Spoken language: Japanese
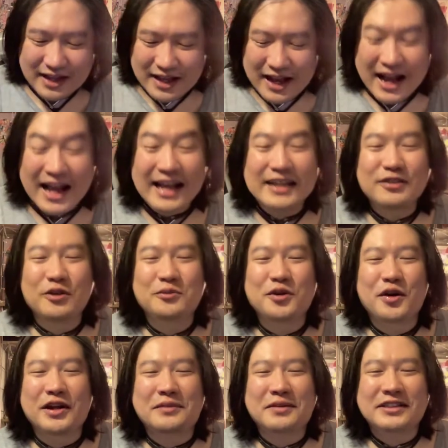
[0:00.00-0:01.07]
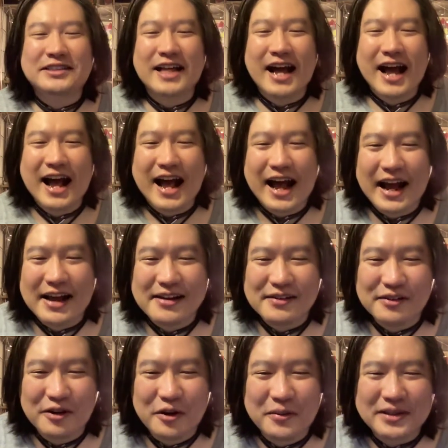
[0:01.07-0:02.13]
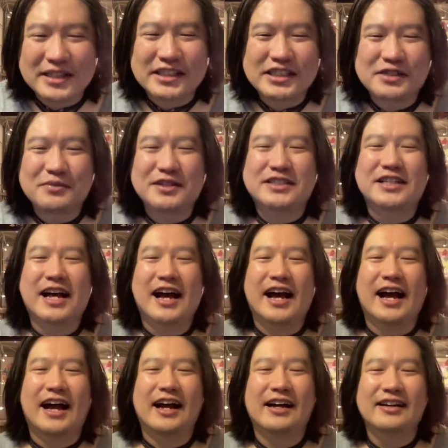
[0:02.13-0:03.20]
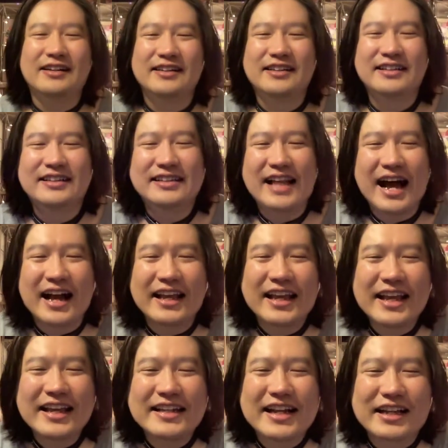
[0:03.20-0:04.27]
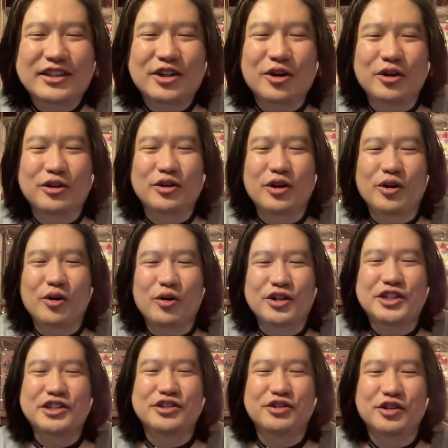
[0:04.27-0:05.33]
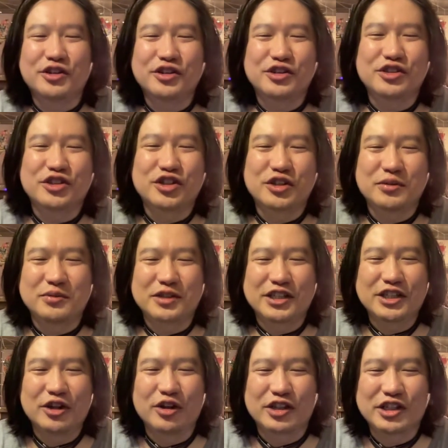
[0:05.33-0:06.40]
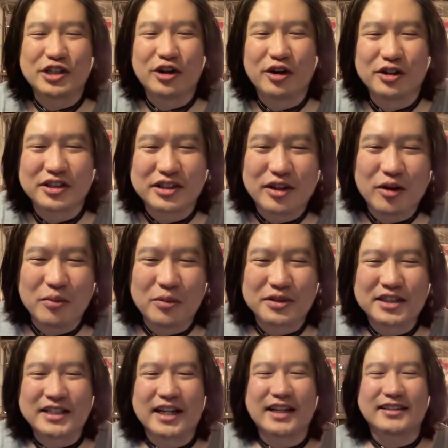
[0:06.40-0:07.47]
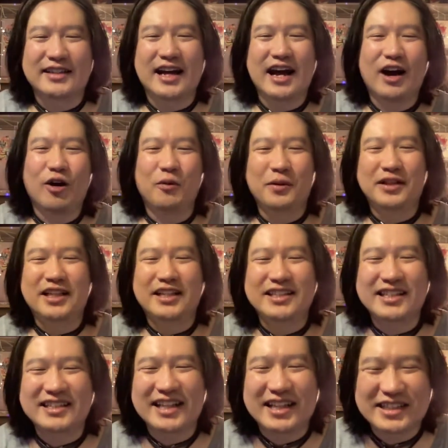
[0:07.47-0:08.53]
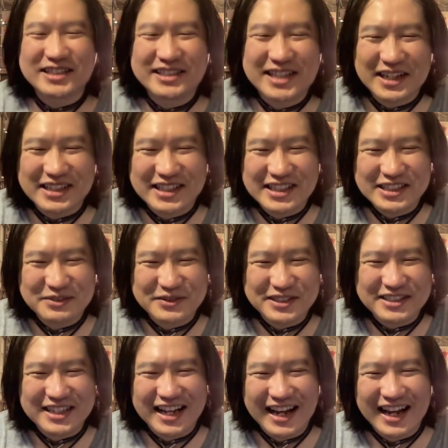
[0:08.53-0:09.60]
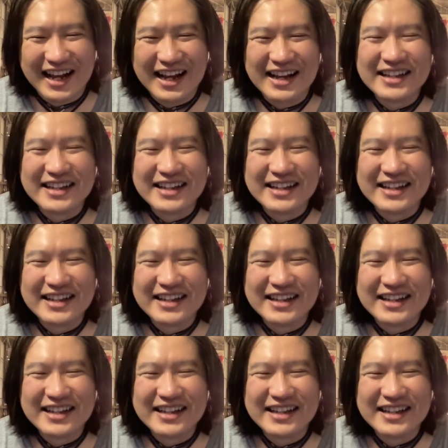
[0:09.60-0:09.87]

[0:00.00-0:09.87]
はい飲み終わりましたお待たせしました長えな今日のお昼の YouTube ひろきのって思ってた方お待たせいたしました